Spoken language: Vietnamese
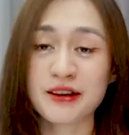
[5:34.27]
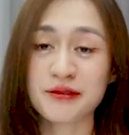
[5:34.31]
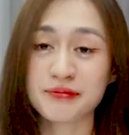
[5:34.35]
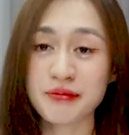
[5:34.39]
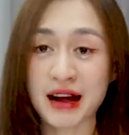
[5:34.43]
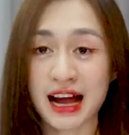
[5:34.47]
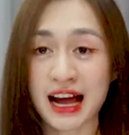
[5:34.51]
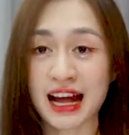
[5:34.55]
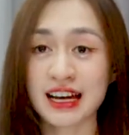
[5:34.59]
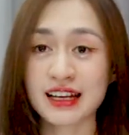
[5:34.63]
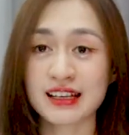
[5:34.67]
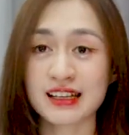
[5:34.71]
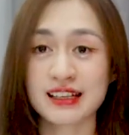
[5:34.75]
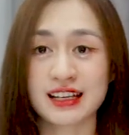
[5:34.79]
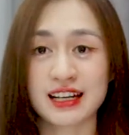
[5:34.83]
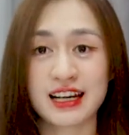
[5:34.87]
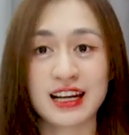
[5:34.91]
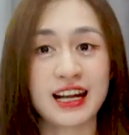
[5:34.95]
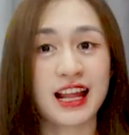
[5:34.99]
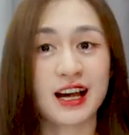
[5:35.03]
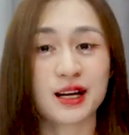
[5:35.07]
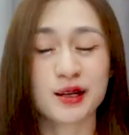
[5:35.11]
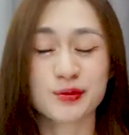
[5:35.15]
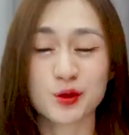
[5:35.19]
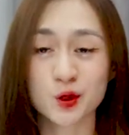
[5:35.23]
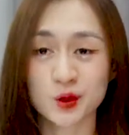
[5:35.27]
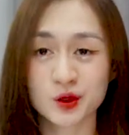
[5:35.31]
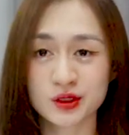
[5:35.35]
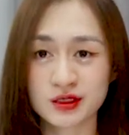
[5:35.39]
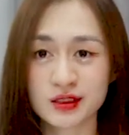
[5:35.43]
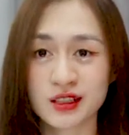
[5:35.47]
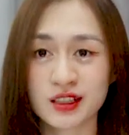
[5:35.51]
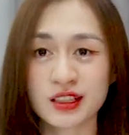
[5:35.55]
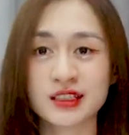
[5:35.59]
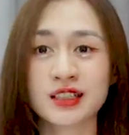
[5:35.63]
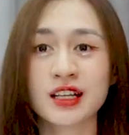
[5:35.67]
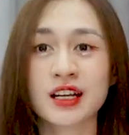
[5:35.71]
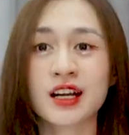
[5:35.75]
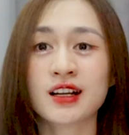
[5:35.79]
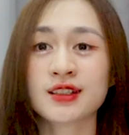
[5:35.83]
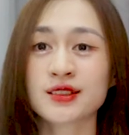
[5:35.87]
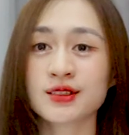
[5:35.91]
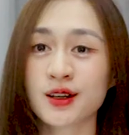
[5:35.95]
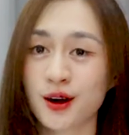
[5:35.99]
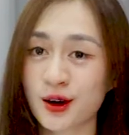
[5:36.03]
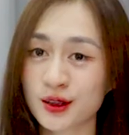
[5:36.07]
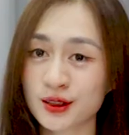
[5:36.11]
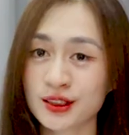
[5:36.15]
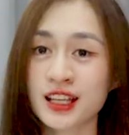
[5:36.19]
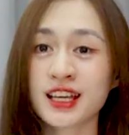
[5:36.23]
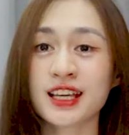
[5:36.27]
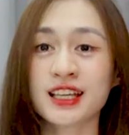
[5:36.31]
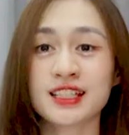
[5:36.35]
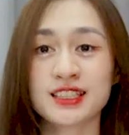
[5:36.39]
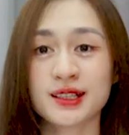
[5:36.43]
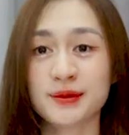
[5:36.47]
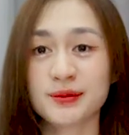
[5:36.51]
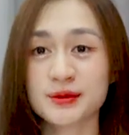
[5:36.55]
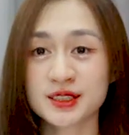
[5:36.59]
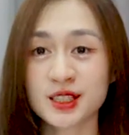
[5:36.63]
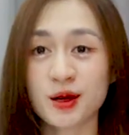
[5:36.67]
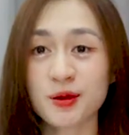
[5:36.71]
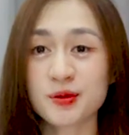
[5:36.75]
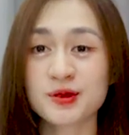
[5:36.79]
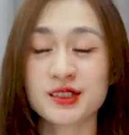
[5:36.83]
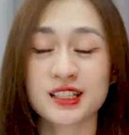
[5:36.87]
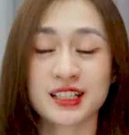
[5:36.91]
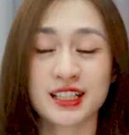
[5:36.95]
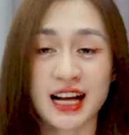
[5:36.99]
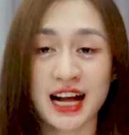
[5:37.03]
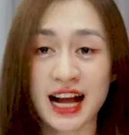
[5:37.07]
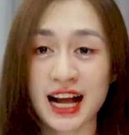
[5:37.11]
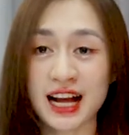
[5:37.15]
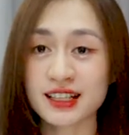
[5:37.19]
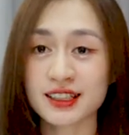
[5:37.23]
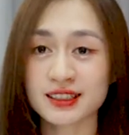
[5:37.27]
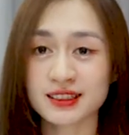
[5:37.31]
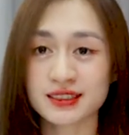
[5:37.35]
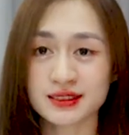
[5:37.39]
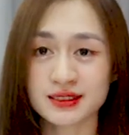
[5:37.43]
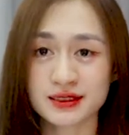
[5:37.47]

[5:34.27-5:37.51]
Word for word: bạn là một người có thể chăm sóc người khác